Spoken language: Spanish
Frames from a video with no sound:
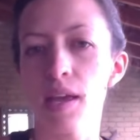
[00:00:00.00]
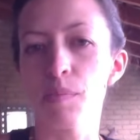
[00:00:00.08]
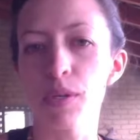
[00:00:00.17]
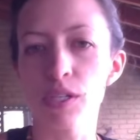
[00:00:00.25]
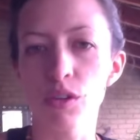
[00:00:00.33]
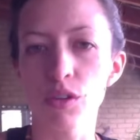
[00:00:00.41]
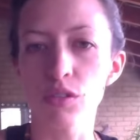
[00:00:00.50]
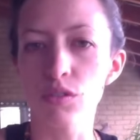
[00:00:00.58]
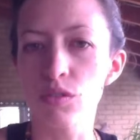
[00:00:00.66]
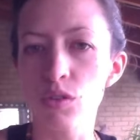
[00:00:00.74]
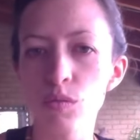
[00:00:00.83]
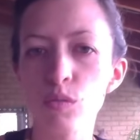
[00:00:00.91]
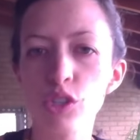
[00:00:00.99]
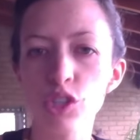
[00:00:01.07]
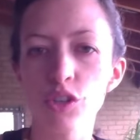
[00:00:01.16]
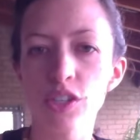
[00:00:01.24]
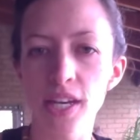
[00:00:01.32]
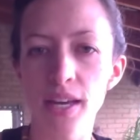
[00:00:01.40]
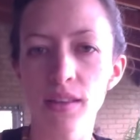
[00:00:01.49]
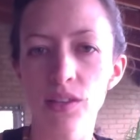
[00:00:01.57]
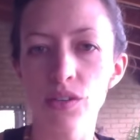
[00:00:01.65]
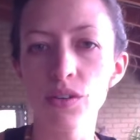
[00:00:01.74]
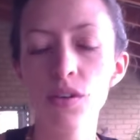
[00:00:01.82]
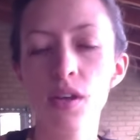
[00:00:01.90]
episodios con mucho
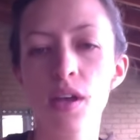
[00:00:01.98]
llanto,